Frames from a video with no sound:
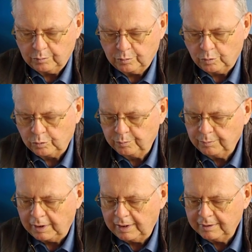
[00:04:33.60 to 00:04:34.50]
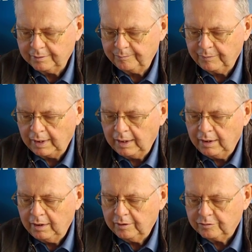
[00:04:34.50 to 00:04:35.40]
Grubenhallen,
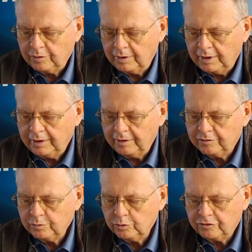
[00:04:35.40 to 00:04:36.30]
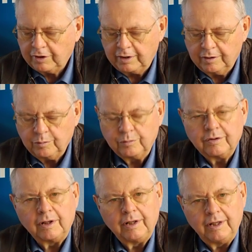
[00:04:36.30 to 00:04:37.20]
sondern den zuständigen
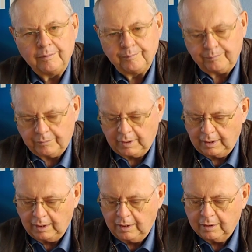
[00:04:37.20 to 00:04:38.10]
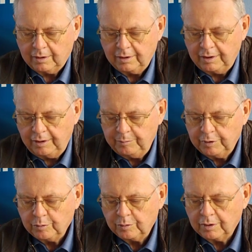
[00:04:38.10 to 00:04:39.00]
Unternehmen
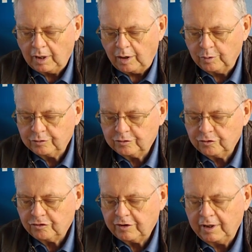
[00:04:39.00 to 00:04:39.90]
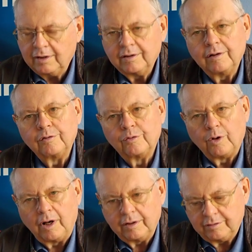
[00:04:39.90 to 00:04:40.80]
Genehmigungen auszustellen,
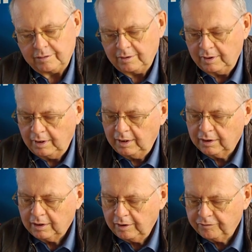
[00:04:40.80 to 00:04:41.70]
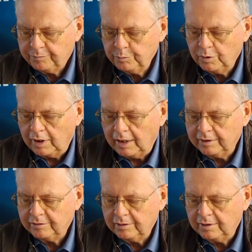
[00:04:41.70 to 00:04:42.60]
dort Giftmüll
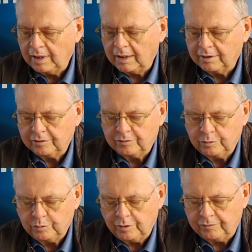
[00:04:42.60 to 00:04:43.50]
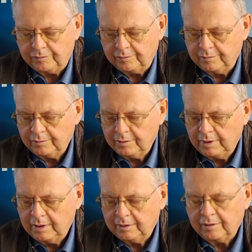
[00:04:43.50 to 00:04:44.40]
einlagern zu dürfen.
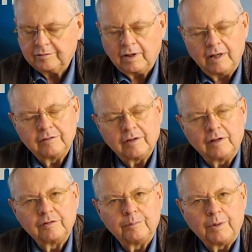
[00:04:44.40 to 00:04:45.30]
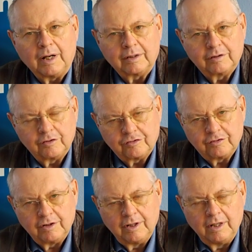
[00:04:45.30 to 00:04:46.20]
Das heißt also praktisch,